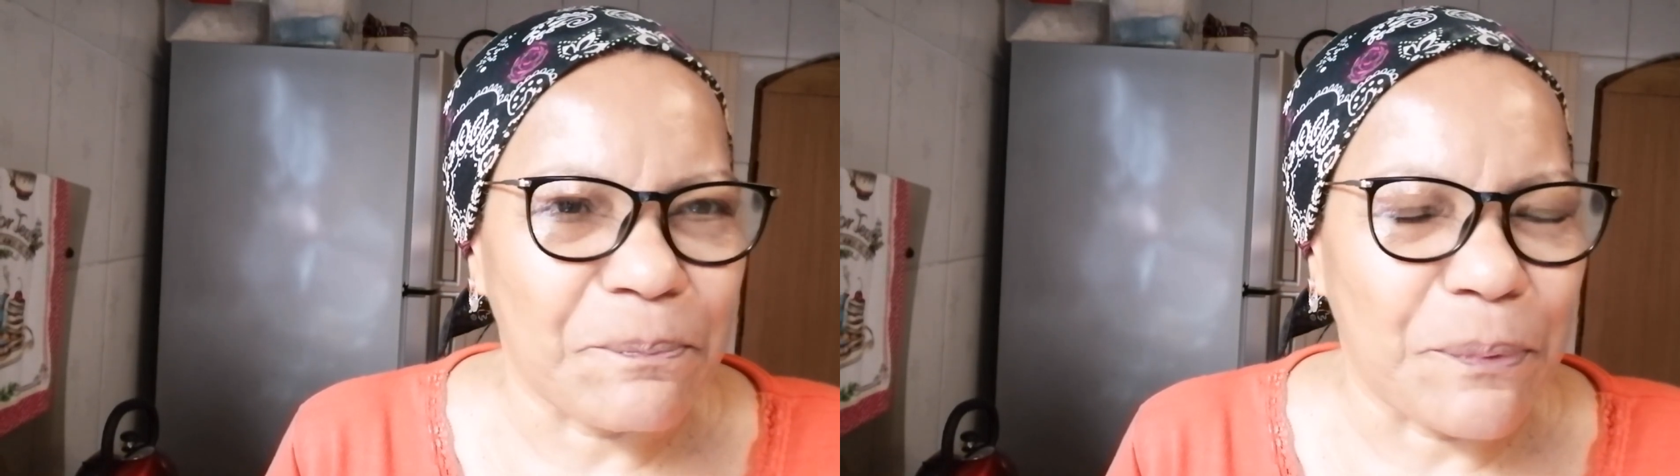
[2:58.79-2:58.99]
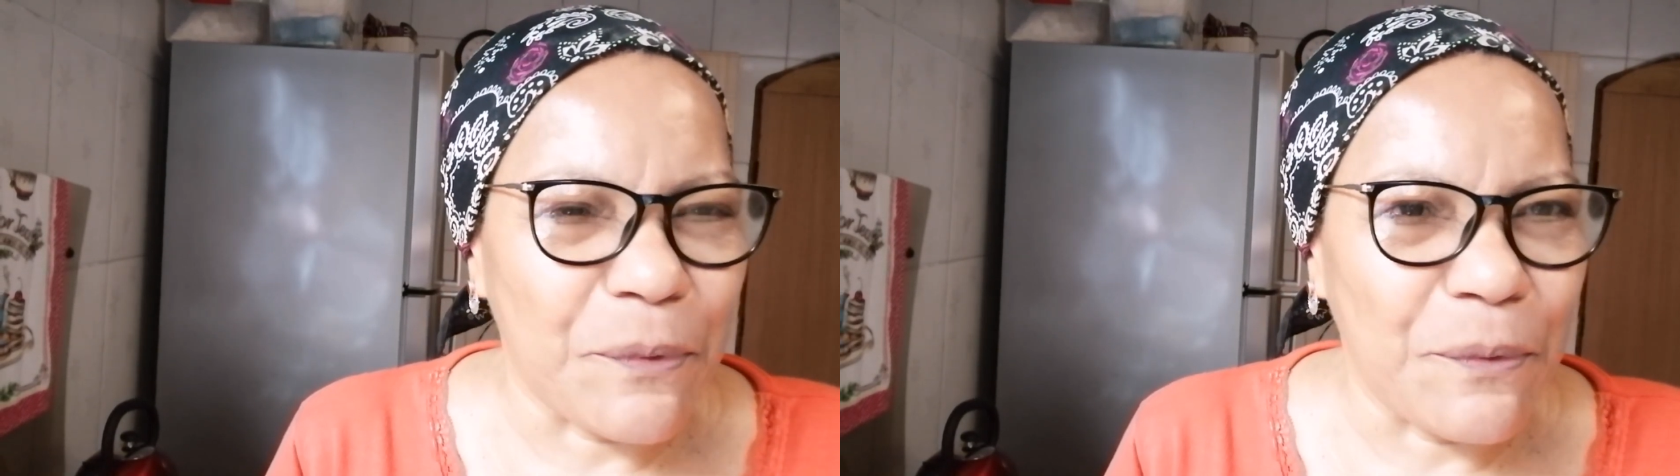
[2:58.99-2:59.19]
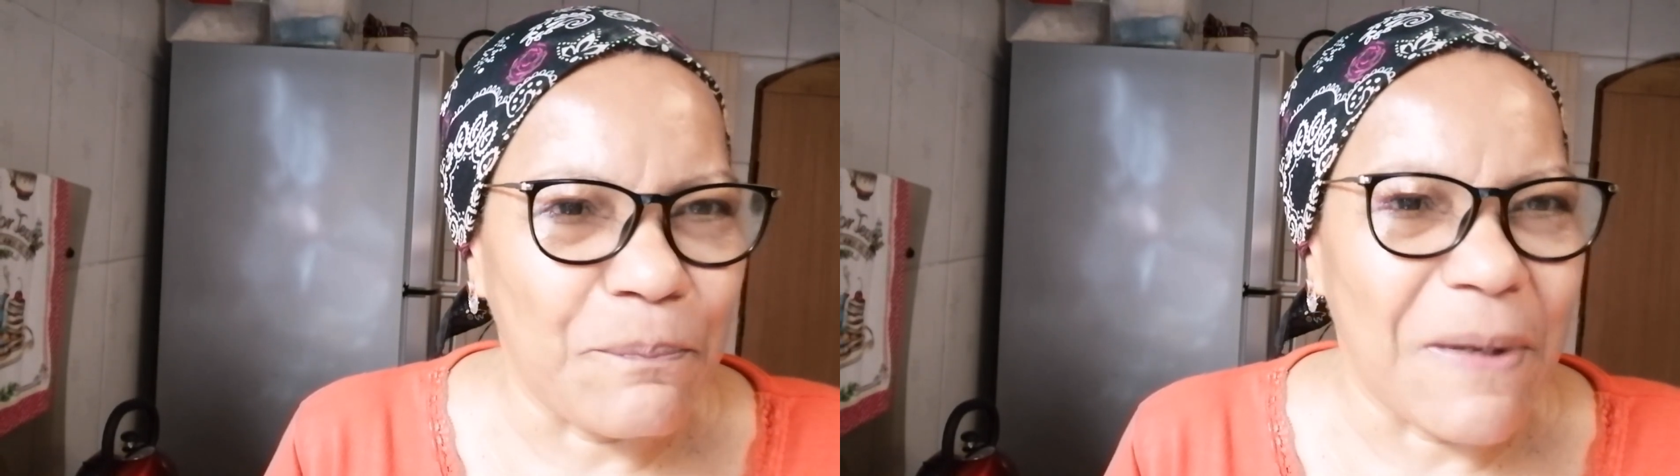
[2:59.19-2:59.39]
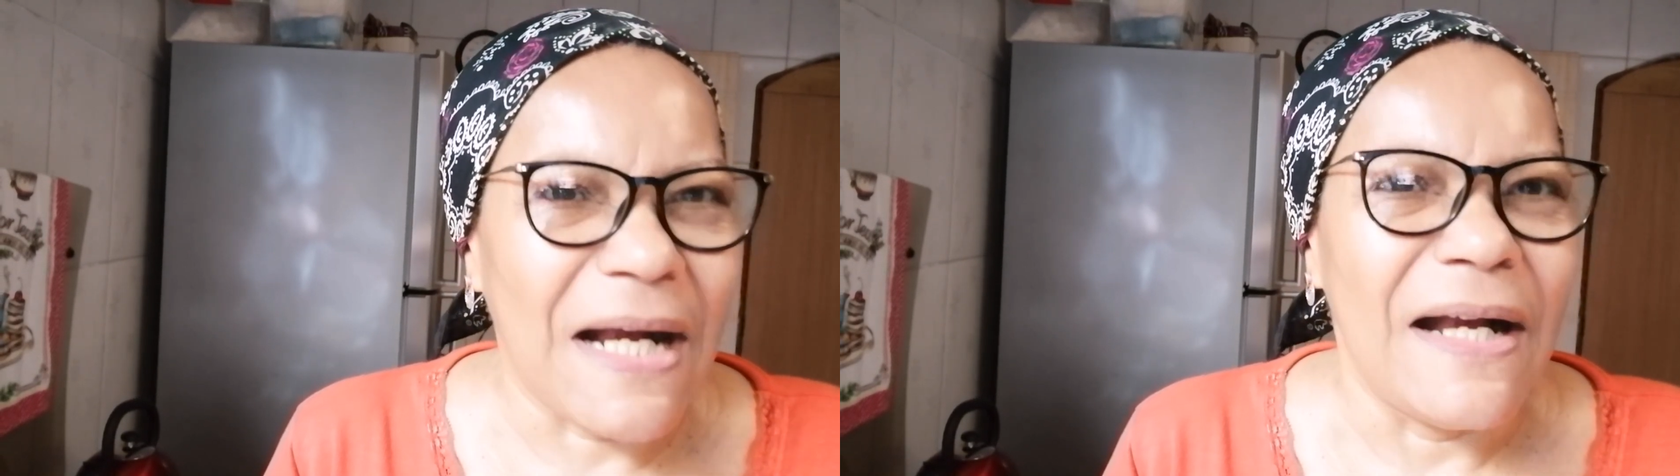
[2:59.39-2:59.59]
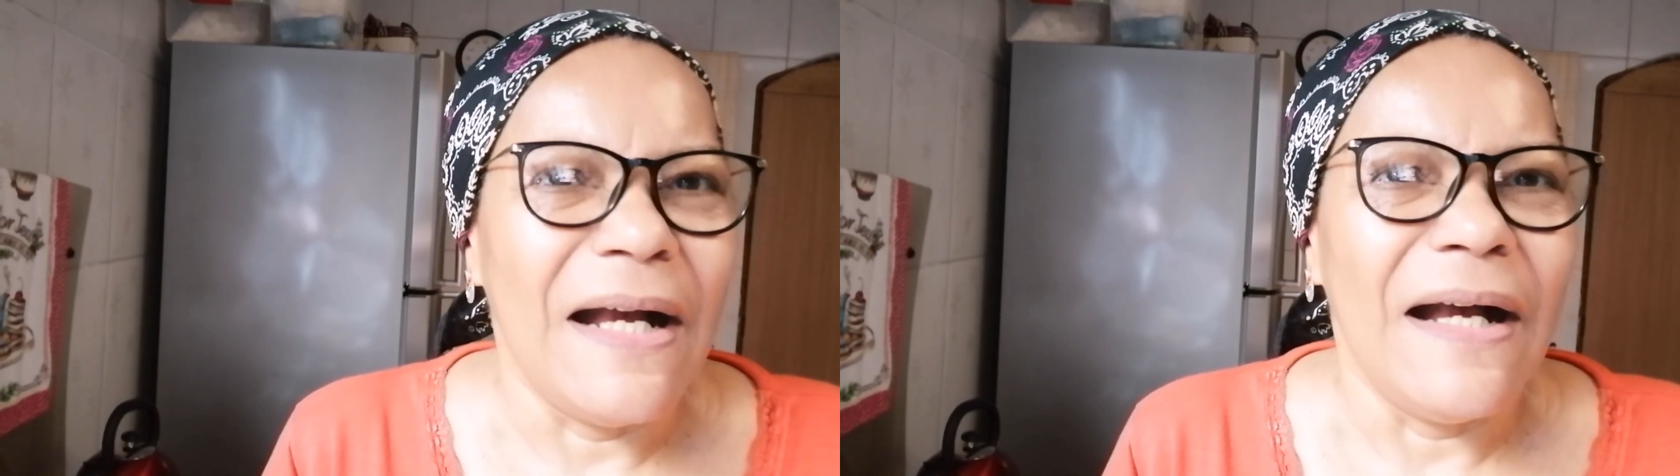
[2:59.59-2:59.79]

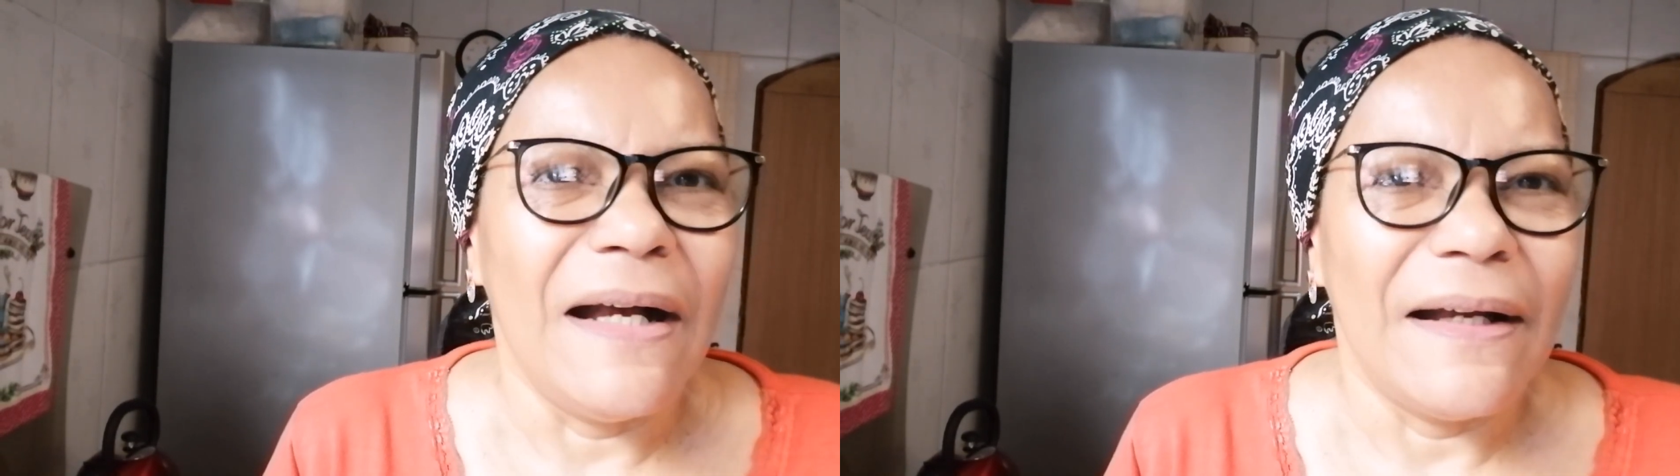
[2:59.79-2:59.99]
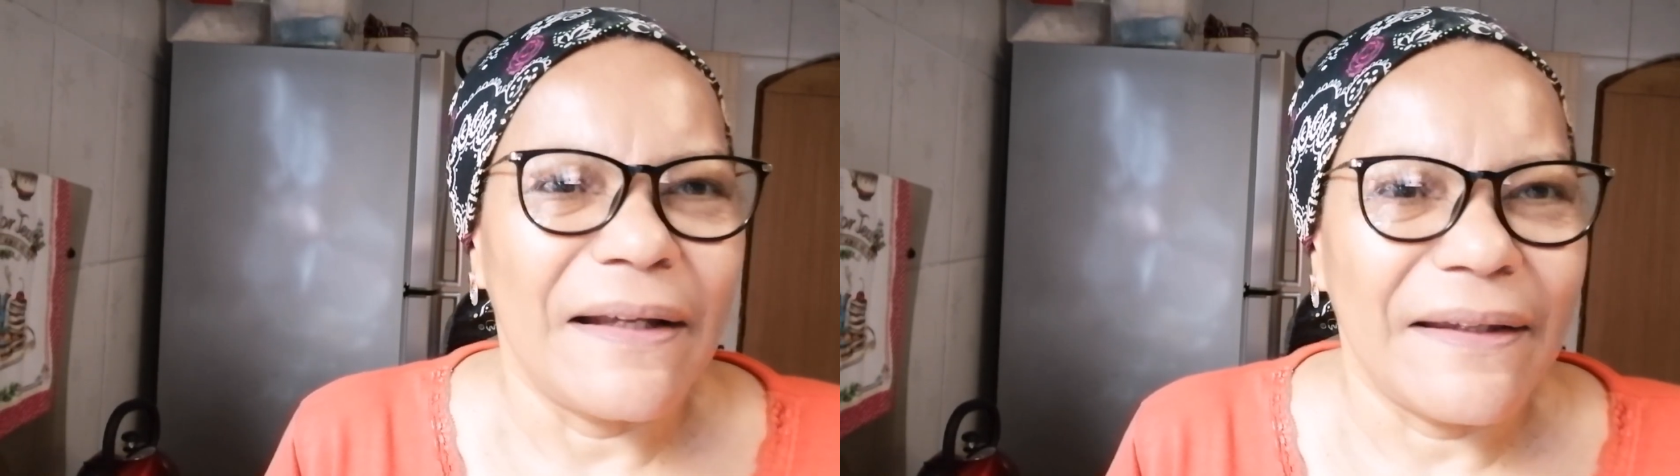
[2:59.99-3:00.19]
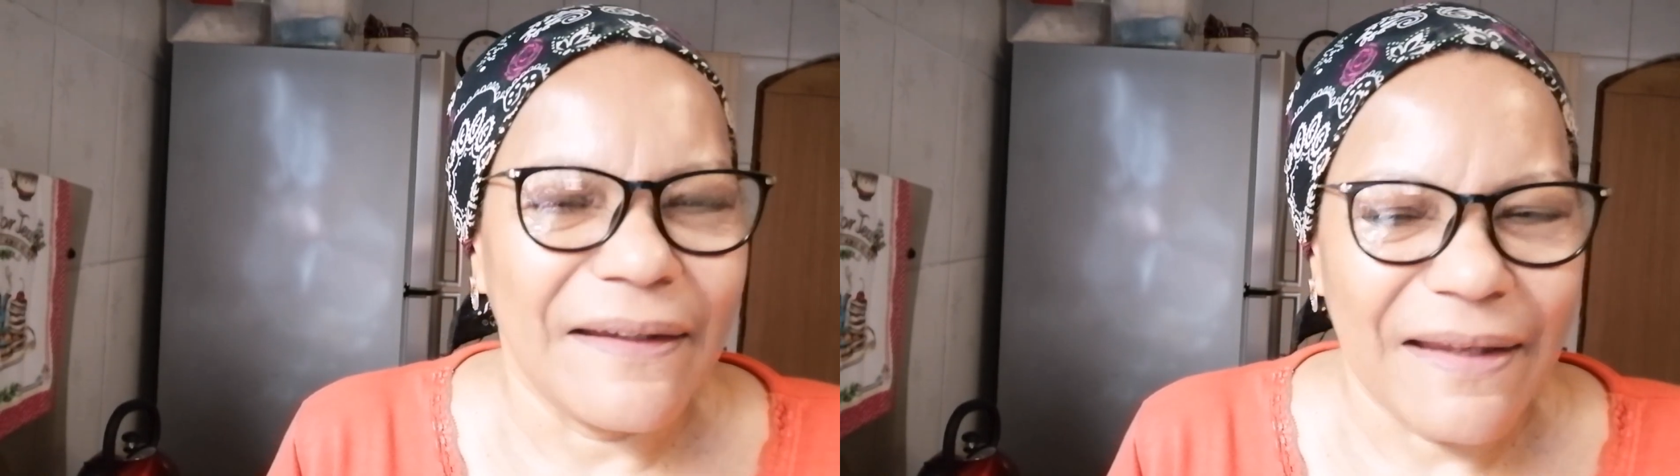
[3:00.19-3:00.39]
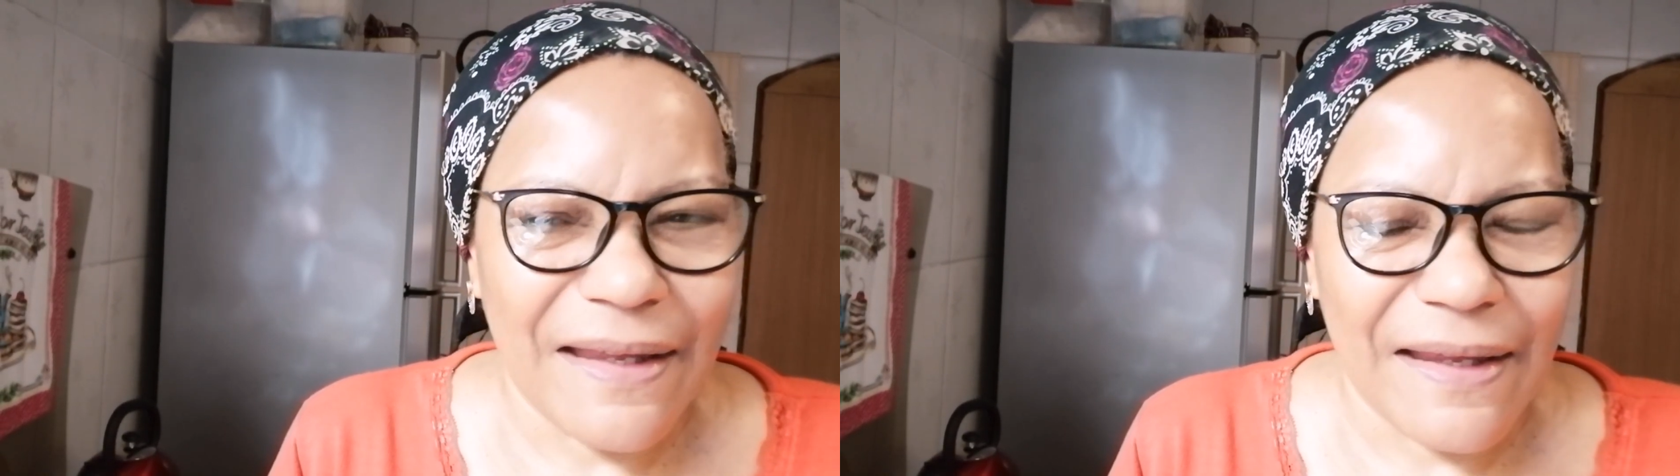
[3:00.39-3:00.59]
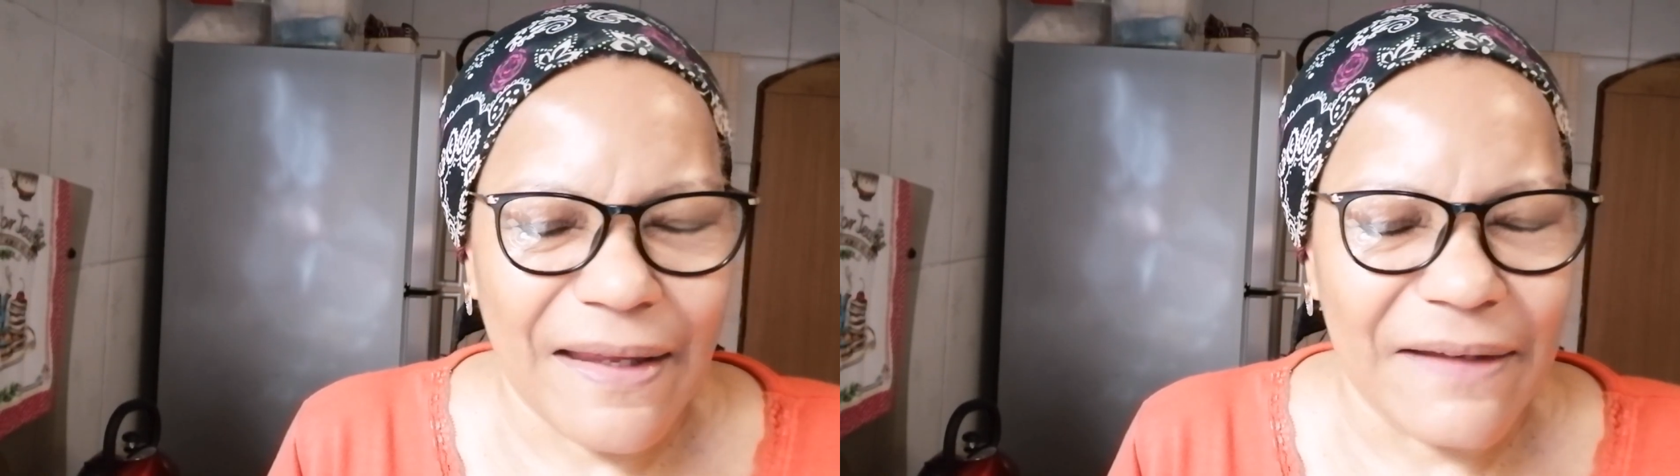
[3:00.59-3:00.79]
puba
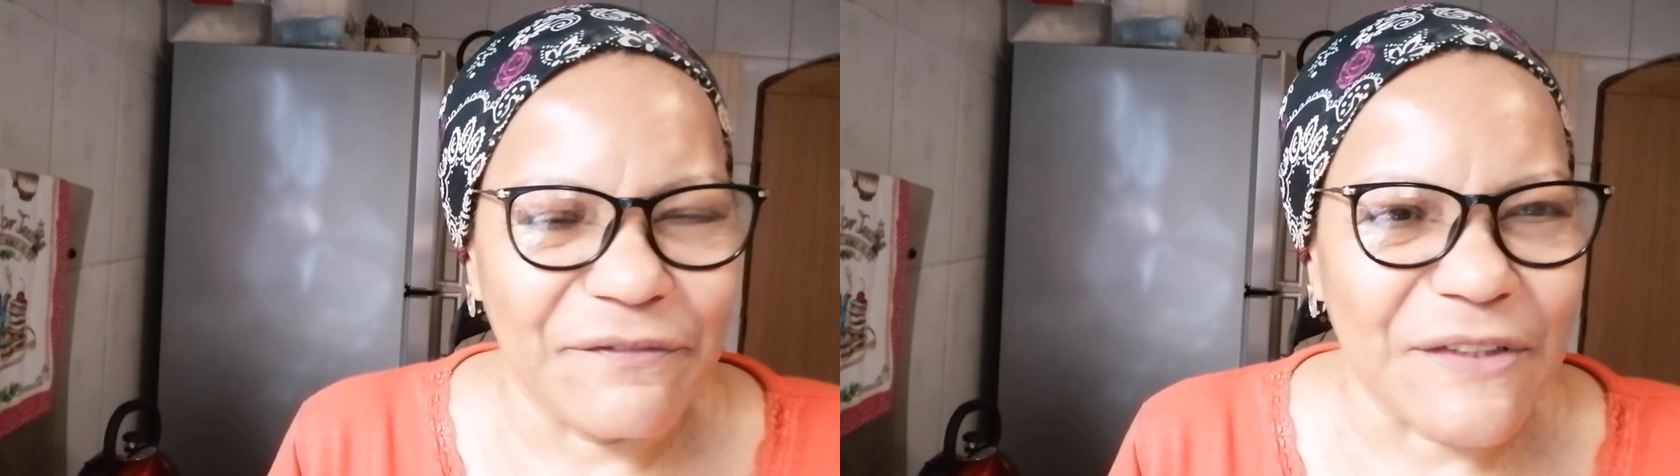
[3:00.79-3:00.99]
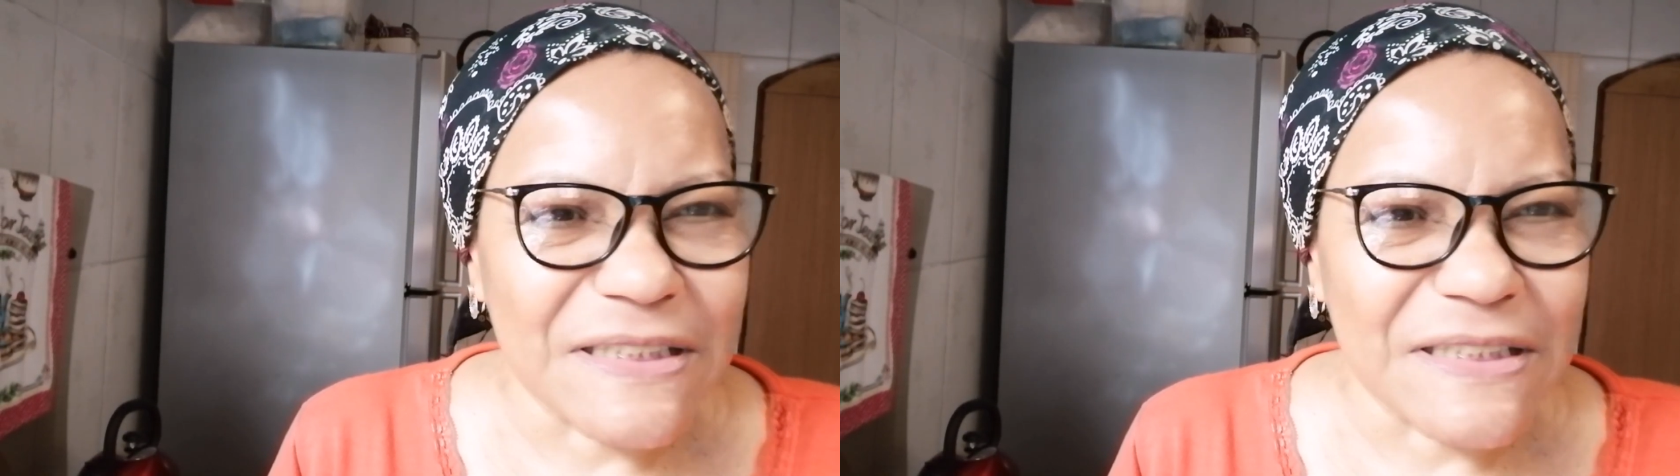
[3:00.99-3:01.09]
é,